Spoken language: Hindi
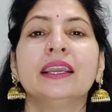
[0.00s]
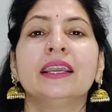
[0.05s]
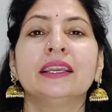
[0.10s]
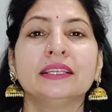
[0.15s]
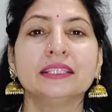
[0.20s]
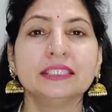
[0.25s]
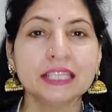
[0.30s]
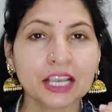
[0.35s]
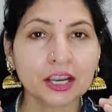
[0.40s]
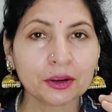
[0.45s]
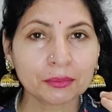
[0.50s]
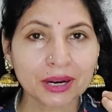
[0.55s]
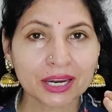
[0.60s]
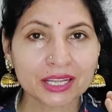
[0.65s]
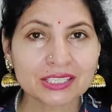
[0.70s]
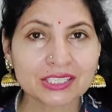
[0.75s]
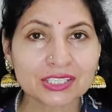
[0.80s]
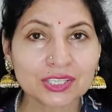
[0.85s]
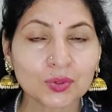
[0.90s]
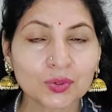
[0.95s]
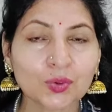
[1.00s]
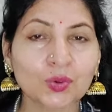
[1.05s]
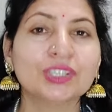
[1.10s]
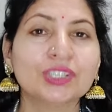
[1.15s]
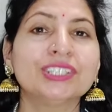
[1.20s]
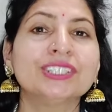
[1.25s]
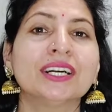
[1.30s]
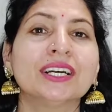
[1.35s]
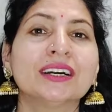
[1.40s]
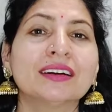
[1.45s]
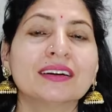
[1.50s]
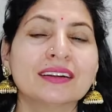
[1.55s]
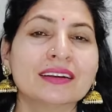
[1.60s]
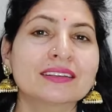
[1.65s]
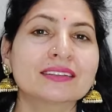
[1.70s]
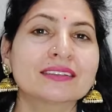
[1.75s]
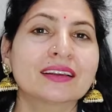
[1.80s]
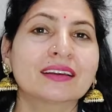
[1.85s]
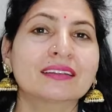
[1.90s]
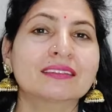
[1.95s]
ये हमारी स्किन को यंग रख
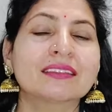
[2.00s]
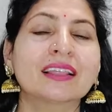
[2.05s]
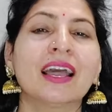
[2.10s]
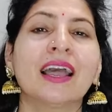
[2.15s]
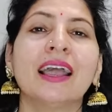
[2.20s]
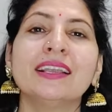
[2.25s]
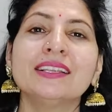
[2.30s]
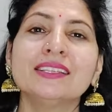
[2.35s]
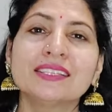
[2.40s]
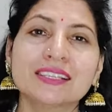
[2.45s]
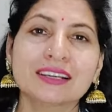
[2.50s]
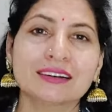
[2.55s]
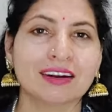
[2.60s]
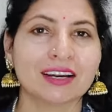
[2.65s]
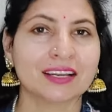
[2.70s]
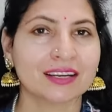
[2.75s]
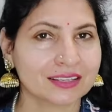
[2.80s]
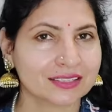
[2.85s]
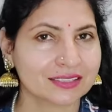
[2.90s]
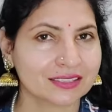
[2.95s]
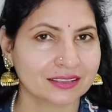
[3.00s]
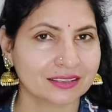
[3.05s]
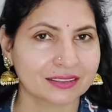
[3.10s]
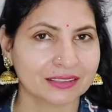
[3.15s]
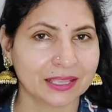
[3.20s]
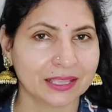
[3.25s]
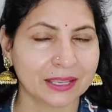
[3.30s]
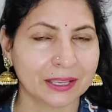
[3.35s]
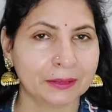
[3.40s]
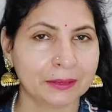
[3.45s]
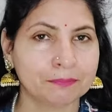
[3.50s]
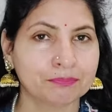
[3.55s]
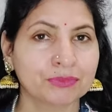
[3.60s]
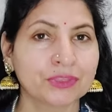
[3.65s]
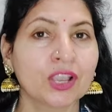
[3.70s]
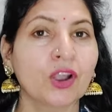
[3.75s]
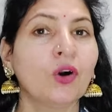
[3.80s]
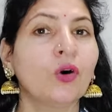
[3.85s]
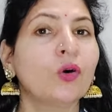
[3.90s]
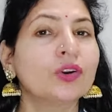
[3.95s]
सकता है जवान रख सकता है
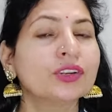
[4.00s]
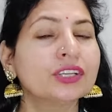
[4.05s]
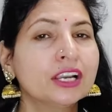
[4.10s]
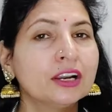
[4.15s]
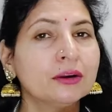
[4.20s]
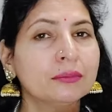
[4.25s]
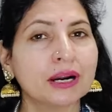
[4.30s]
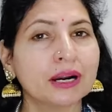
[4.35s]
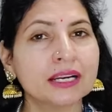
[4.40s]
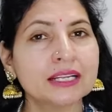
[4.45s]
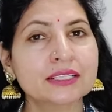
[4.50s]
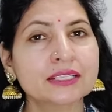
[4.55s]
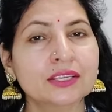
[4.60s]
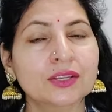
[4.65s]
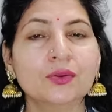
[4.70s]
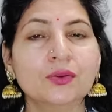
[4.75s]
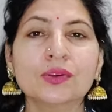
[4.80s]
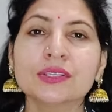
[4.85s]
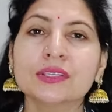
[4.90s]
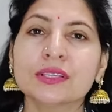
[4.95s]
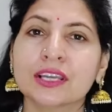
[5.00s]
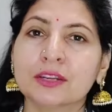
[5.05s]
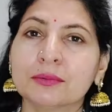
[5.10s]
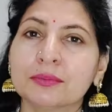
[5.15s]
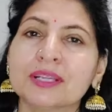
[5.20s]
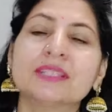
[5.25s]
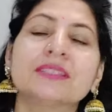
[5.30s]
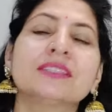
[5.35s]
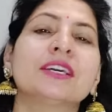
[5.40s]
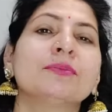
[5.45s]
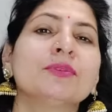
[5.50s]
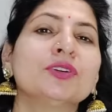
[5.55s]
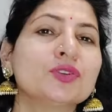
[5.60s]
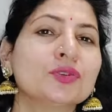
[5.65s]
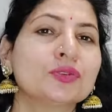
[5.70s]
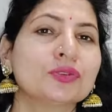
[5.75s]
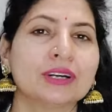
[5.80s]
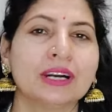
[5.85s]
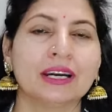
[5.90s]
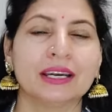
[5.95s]
और ये हमारी स्किन को सनबर्न से भी
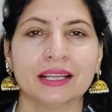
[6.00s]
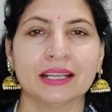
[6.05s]
छुटकारा